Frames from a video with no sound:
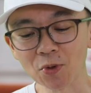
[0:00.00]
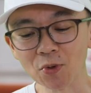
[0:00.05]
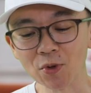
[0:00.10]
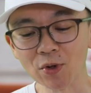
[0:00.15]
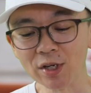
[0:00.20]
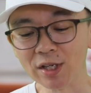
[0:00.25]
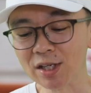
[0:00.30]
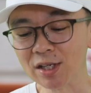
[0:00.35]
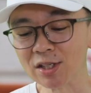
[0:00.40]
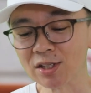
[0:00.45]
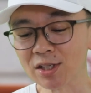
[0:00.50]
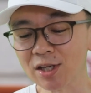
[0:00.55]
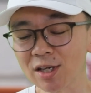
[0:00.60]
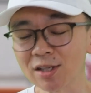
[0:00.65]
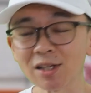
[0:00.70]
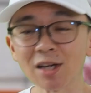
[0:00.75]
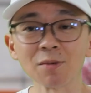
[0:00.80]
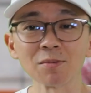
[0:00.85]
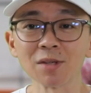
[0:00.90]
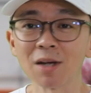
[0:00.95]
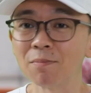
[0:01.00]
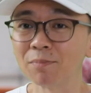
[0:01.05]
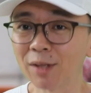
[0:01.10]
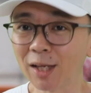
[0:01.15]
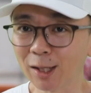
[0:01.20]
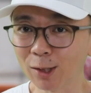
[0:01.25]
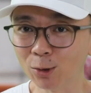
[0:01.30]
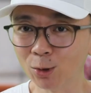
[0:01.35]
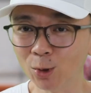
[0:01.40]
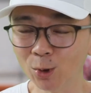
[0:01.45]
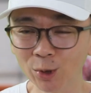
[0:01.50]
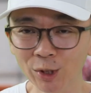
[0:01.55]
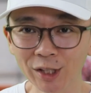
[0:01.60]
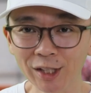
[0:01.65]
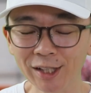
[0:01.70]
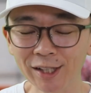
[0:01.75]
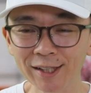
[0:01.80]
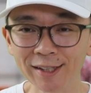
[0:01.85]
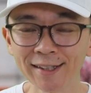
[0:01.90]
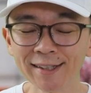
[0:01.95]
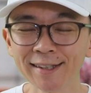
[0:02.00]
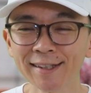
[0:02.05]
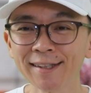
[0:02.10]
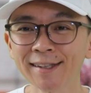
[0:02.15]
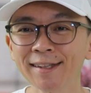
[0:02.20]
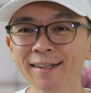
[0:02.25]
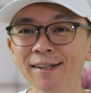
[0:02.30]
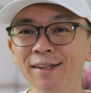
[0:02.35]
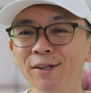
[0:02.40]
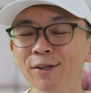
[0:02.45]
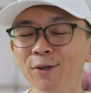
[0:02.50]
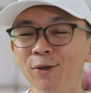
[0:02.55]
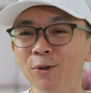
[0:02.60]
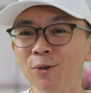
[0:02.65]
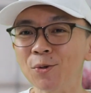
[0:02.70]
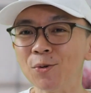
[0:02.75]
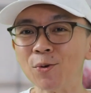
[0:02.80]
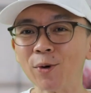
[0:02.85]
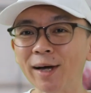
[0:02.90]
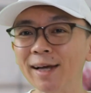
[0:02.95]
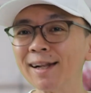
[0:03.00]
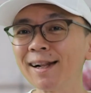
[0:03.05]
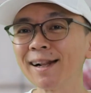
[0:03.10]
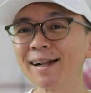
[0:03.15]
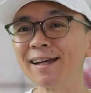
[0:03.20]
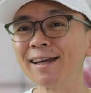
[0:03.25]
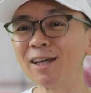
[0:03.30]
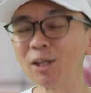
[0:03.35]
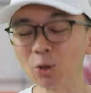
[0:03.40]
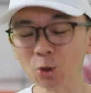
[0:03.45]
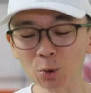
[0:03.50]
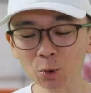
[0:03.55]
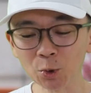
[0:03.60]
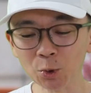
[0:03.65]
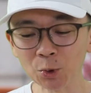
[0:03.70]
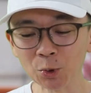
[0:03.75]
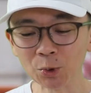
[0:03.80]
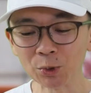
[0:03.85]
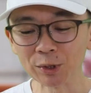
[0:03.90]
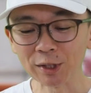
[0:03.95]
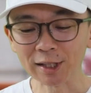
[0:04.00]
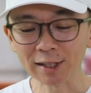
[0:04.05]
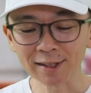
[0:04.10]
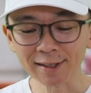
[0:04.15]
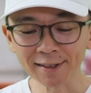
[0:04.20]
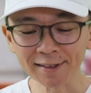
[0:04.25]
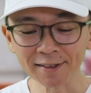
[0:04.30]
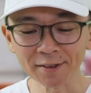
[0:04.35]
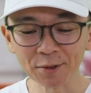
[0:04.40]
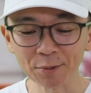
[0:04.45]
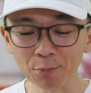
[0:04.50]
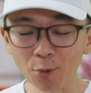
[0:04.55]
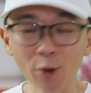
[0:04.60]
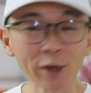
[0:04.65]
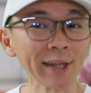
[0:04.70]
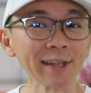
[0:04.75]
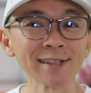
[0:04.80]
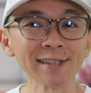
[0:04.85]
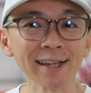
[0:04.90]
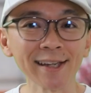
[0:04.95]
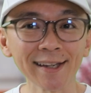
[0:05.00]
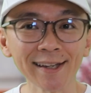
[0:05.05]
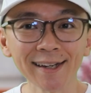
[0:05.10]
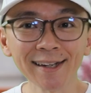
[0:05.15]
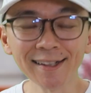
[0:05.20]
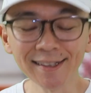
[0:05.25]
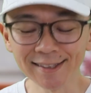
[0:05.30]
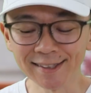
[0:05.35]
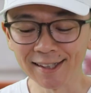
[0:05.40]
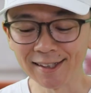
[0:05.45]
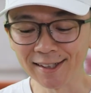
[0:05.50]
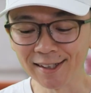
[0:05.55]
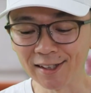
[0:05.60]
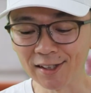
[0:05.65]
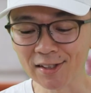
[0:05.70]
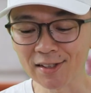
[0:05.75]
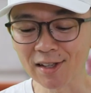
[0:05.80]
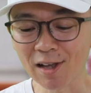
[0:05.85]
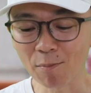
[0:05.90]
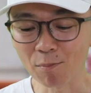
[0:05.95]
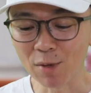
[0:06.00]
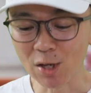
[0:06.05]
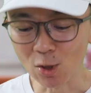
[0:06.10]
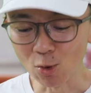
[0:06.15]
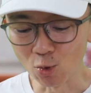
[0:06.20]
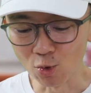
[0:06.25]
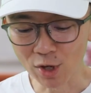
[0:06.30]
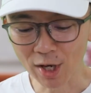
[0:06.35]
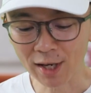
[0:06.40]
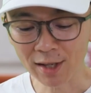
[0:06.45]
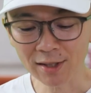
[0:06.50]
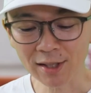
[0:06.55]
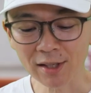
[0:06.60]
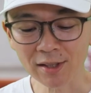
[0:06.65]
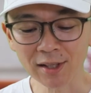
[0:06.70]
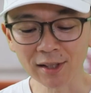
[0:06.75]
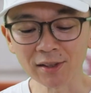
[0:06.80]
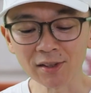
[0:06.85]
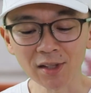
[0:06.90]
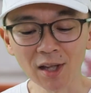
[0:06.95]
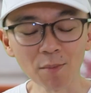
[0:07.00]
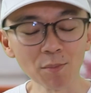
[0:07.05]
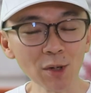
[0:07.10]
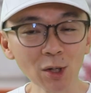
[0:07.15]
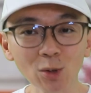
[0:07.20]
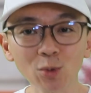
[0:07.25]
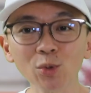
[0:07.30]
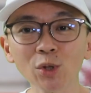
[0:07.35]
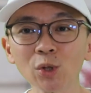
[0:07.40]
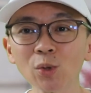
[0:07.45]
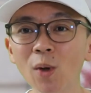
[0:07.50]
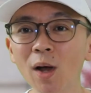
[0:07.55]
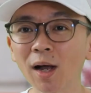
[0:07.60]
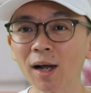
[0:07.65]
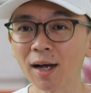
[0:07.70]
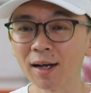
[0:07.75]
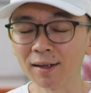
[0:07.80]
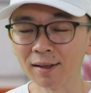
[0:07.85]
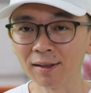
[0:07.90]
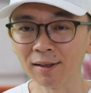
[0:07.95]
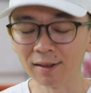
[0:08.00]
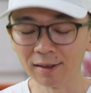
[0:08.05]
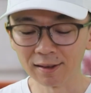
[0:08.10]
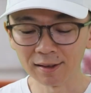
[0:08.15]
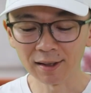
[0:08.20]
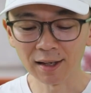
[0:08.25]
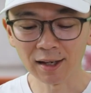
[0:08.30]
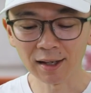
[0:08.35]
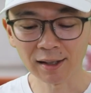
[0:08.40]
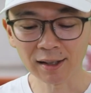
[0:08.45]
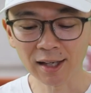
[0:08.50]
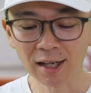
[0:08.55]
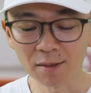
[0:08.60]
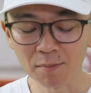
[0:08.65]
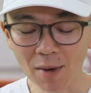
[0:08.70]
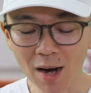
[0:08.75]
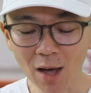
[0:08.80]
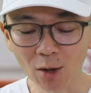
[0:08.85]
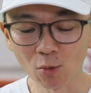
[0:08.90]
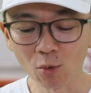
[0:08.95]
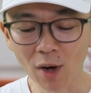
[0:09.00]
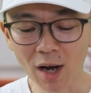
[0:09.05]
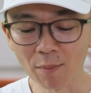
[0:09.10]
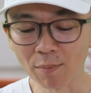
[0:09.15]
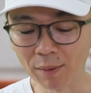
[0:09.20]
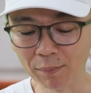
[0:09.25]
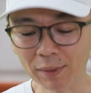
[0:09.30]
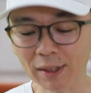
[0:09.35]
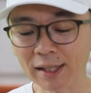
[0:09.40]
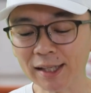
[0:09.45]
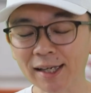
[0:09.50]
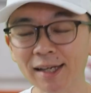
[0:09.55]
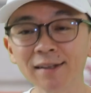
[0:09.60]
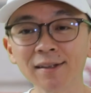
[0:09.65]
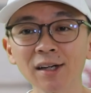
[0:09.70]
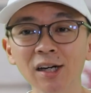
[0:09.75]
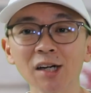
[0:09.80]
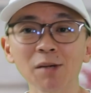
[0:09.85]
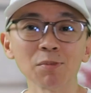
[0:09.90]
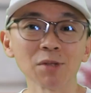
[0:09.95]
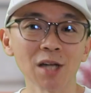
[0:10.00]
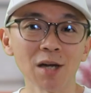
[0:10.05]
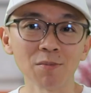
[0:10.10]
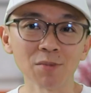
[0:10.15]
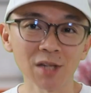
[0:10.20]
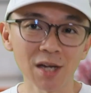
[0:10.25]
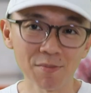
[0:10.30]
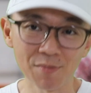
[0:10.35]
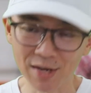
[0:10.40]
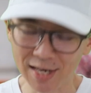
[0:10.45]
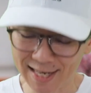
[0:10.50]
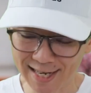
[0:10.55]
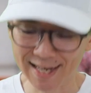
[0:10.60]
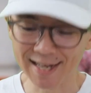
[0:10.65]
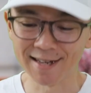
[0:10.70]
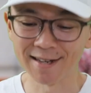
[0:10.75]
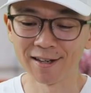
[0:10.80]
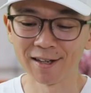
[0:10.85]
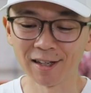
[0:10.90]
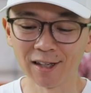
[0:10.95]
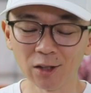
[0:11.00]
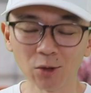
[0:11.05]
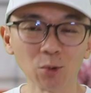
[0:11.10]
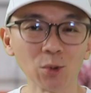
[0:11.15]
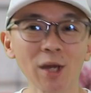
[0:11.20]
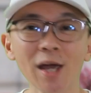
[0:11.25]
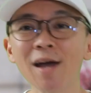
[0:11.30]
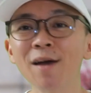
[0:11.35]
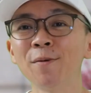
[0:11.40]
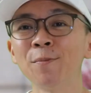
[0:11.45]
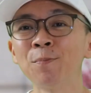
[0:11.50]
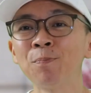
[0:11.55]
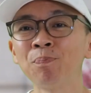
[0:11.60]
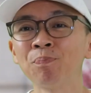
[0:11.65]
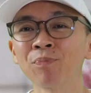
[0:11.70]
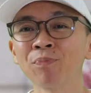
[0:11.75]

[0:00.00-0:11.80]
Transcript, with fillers: Pro. Ini isinya saham-saham teknologi. Well, itu uh, pocket saya. Jadi ini setiap minggunya, saya set setiap minggu itu akan akan melakukan pembelian terhadap saham-saham ini. Gitu ya.